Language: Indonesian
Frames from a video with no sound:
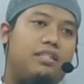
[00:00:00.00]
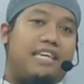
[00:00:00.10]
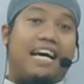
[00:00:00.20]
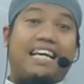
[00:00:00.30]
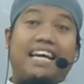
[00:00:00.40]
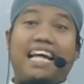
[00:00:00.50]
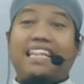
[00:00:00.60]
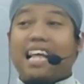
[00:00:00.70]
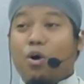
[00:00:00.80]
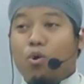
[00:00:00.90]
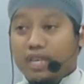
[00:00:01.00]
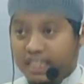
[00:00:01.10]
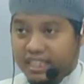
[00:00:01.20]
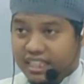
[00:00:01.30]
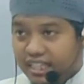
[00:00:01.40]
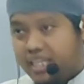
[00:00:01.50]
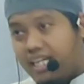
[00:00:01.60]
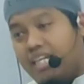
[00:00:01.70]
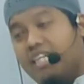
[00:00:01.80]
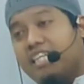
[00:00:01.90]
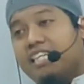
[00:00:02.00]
Jaga tauhid kita,